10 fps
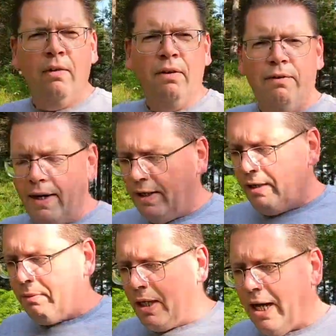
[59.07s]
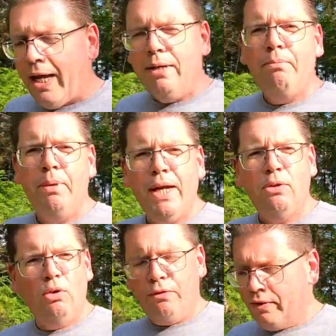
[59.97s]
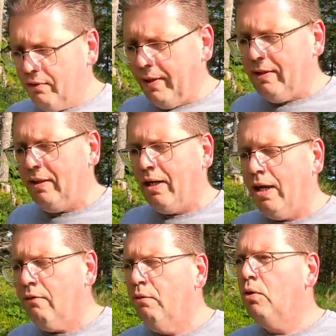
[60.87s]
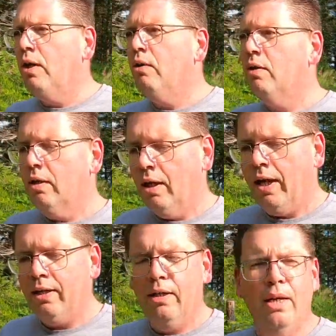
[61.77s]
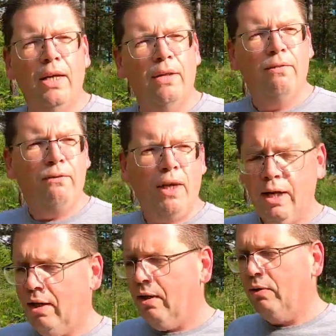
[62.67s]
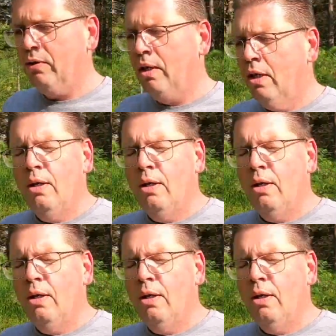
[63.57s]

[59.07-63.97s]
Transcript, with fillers: Wir waren in einem kleinen Bergdorf, 20 Einwohner und hatten da ein Ferienhaus